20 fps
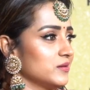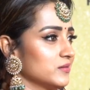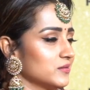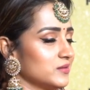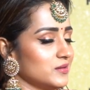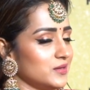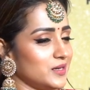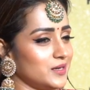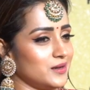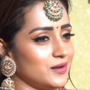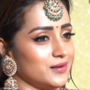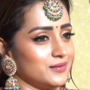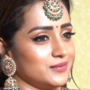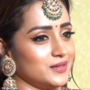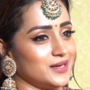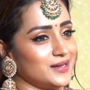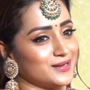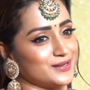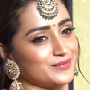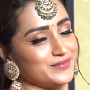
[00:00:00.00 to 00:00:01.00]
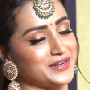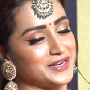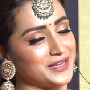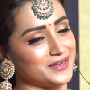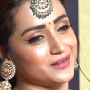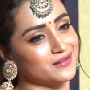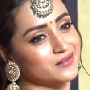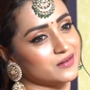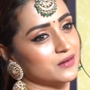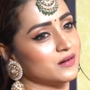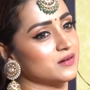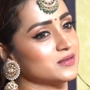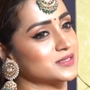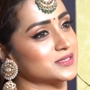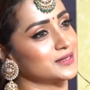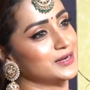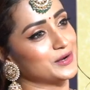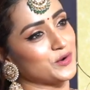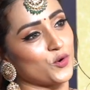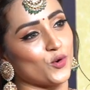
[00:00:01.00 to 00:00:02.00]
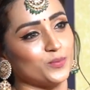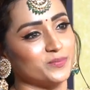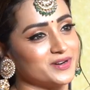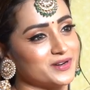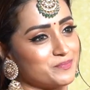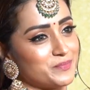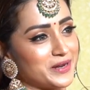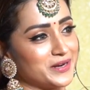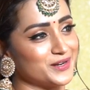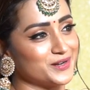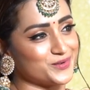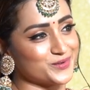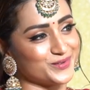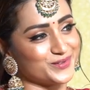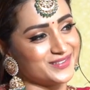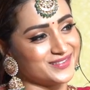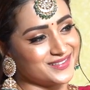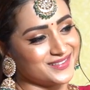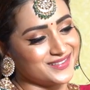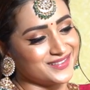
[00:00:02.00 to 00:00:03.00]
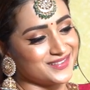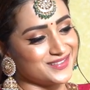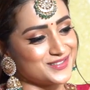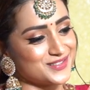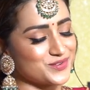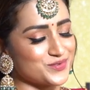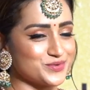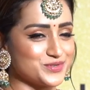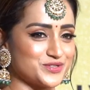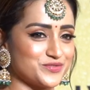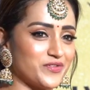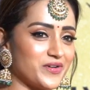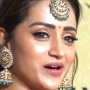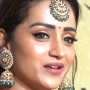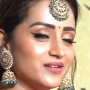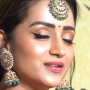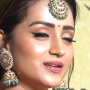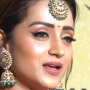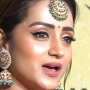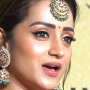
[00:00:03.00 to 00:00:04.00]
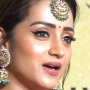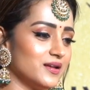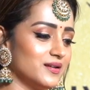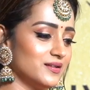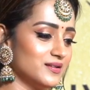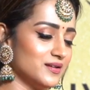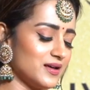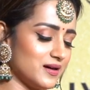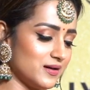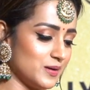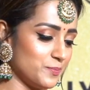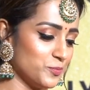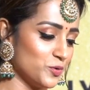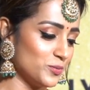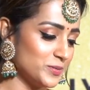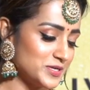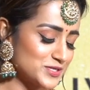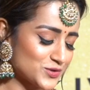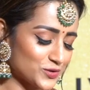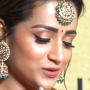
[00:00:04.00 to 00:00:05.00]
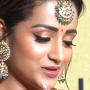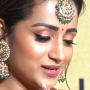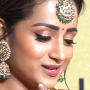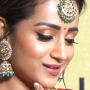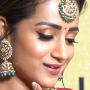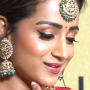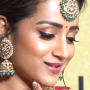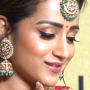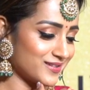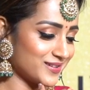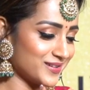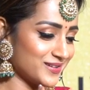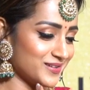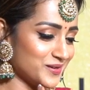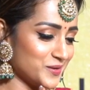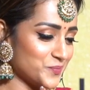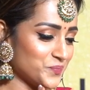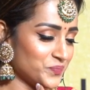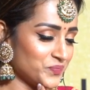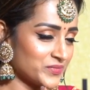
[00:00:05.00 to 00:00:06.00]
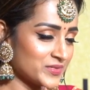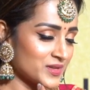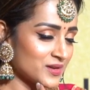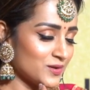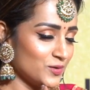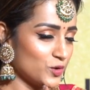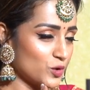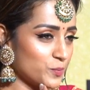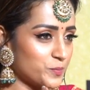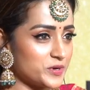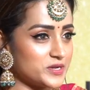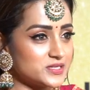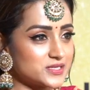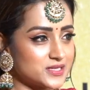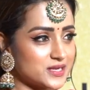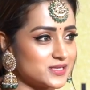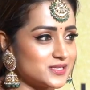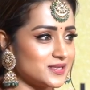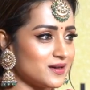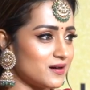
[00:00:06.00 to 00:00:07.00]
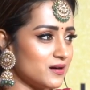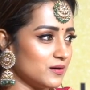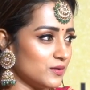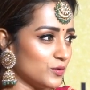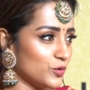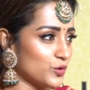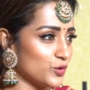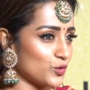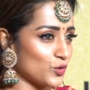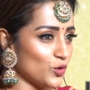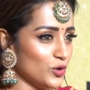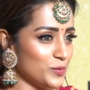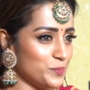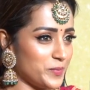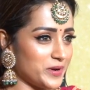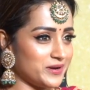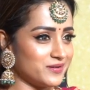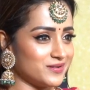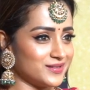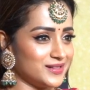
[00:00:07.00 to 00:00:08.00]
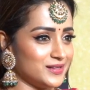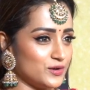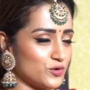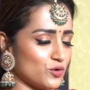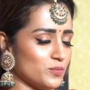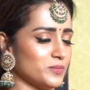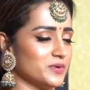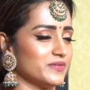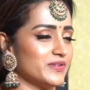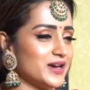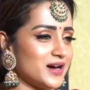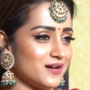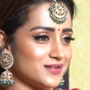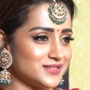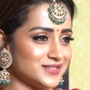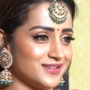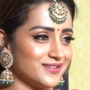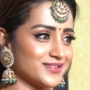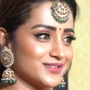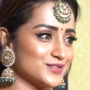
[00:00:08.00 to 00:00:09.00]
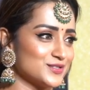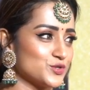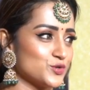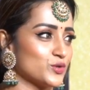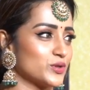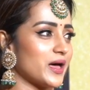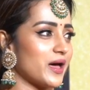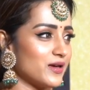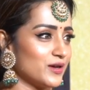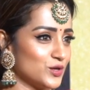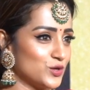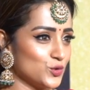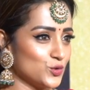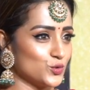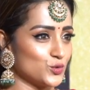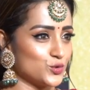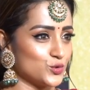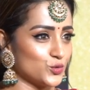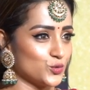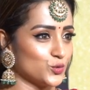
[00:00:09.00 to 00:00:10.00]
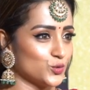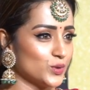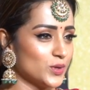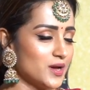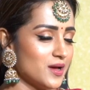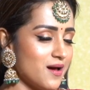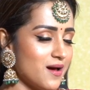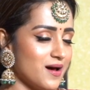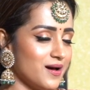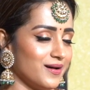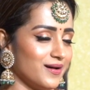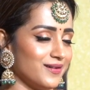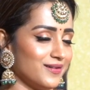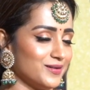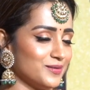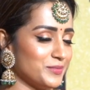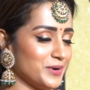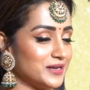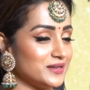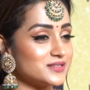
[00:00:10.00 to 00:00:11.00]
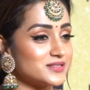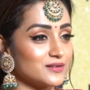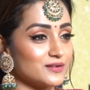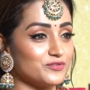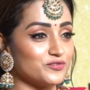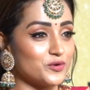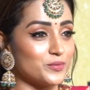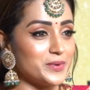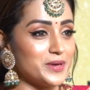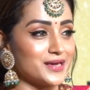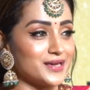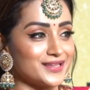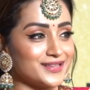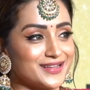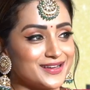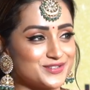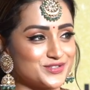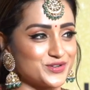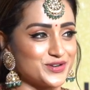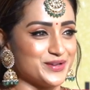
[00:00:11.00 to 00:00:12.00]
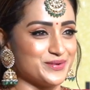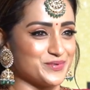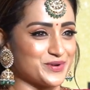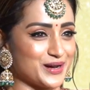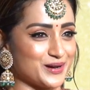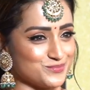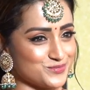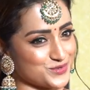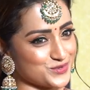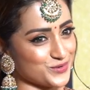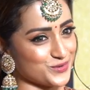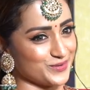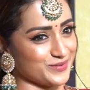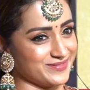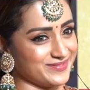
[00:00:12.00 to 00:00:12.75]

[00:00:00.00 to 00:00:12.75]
இருந்தது ஏன்னா ஏற்கனவே நிறைய ரிஹர்சல் அண்ட் ஹோம் ஒர்க் பண்ணிட்டோம் ஸோ இட்ஸ் ஃபன் அண்ட் நான் எப்போவுமே சொல்லியிருக்கேன் எனக்கு ஒரு ப்ரின்ஸஸாக ஒரு ரோல் பண்ணுறதுல ரொம்பவே ஆசையாக இருக்குது ஸோ தேங்க்யூ டு மணி சார் ஃபார் மேக்கிங் தட் ட்ரீம் கம் ட்ரூ